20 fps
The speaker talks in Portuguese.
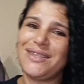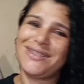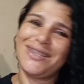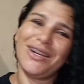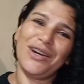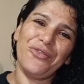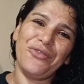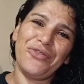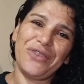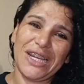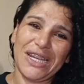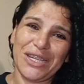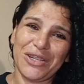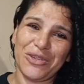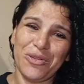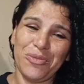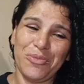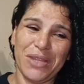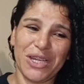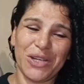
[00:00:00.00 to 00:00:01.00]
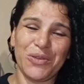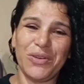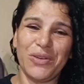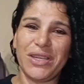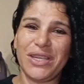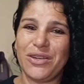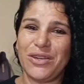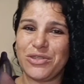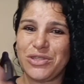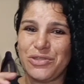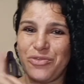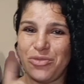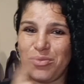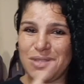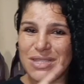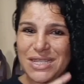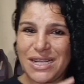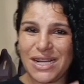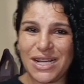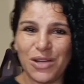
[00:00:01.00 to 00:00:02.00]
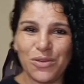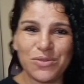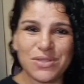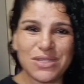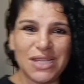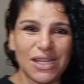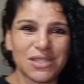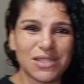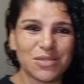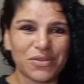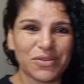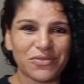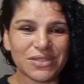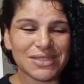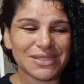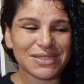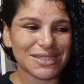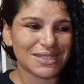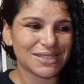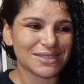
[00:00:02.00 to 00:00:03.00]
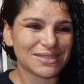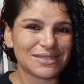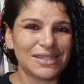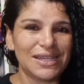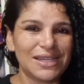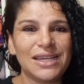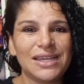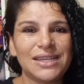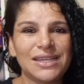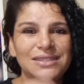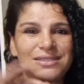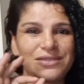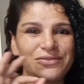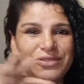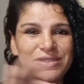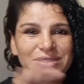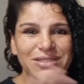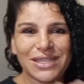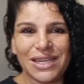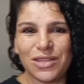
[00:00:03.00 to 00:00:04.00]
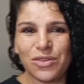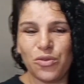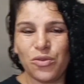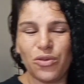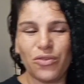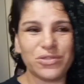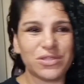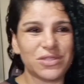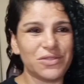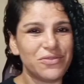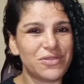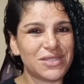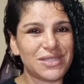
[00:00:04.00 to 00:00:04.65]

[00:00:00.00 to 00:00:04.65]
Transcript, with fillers: Então fica aí comigo. E hoje eu vou mostrar calçados para vocês. Se você é novo, se